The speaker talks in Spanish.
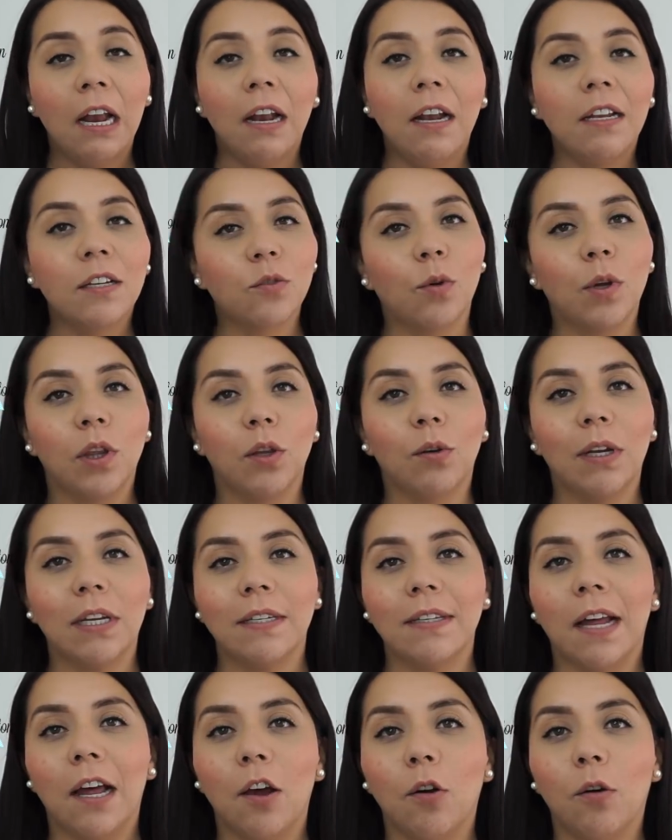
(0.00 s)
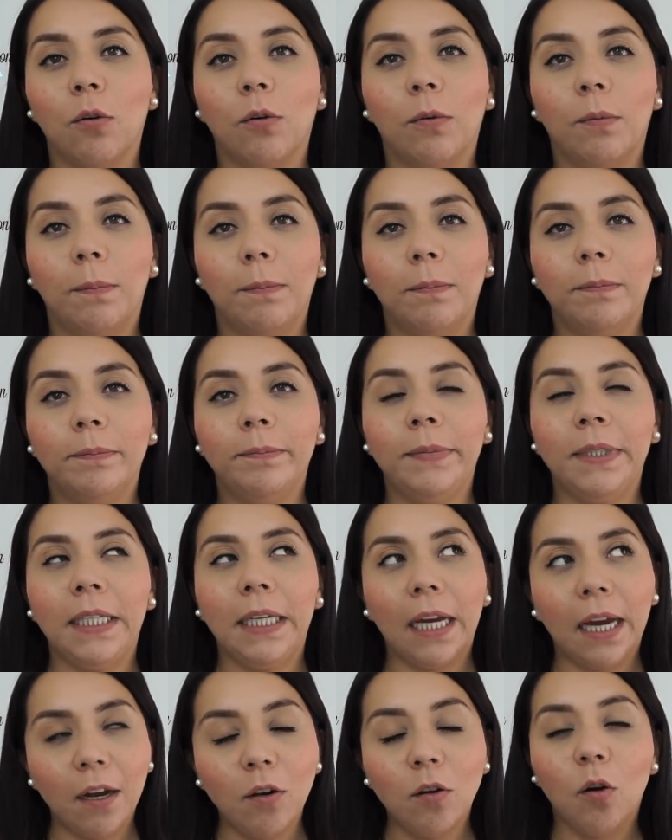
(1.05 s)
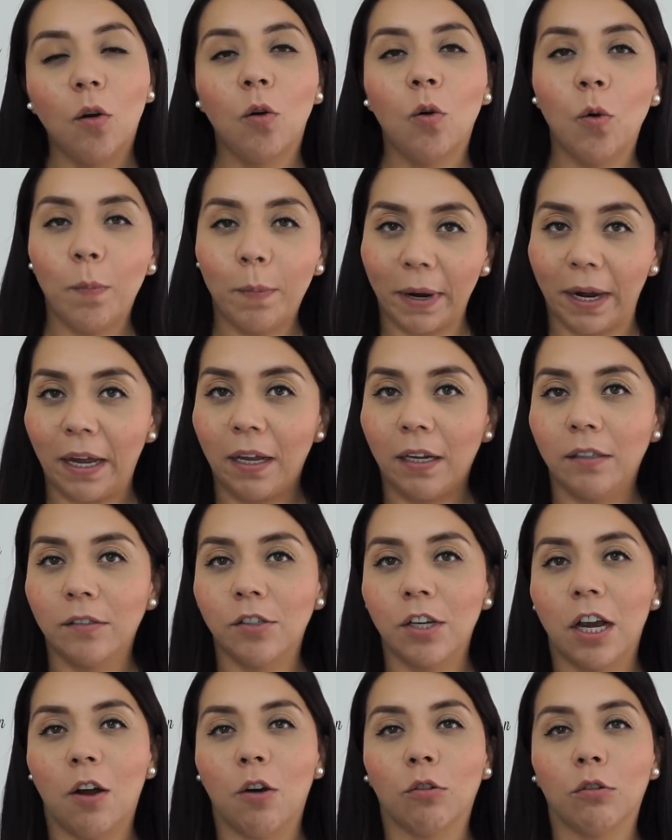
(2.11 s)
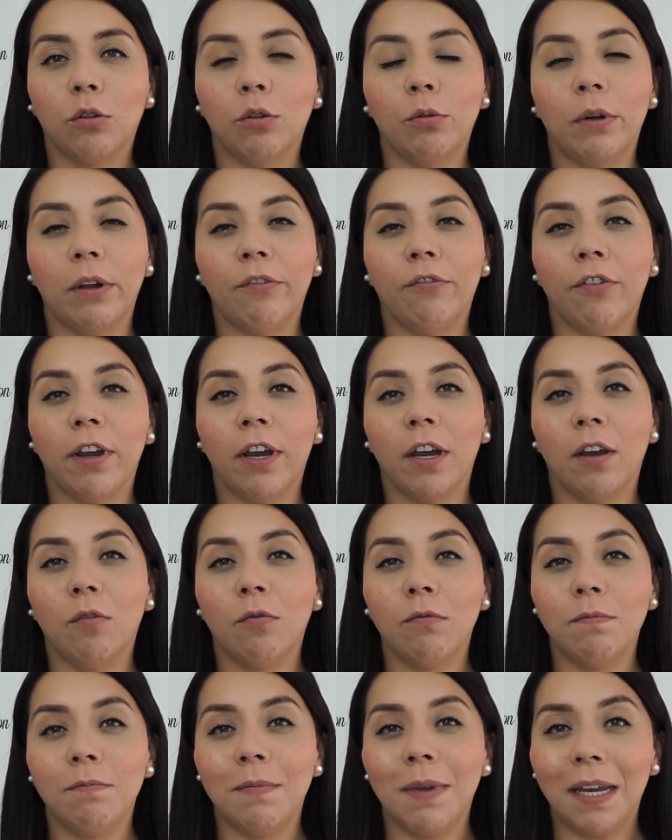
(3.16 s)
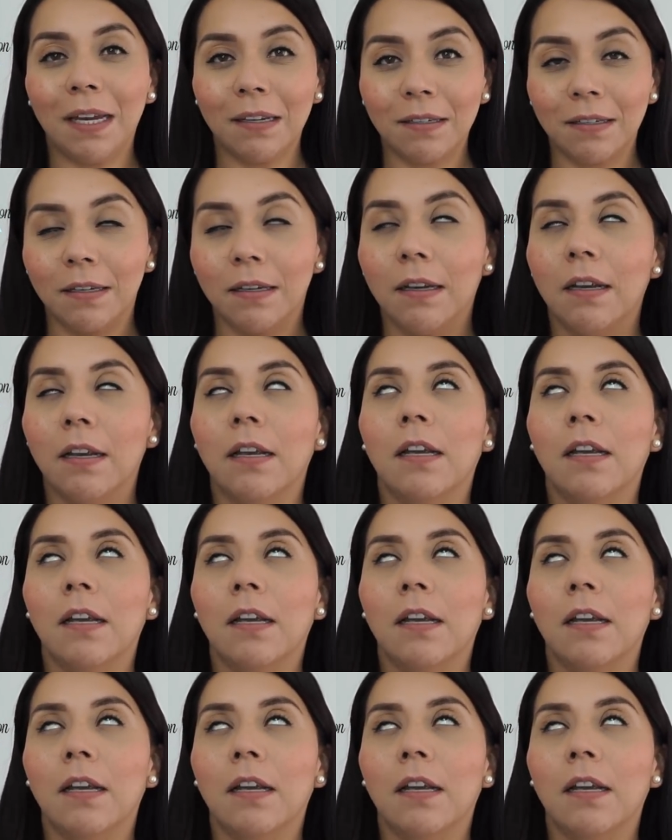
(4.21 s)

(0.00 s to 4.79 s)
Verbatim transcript: Les cuento que he estado bien ocupada, o sea octubre fue un mes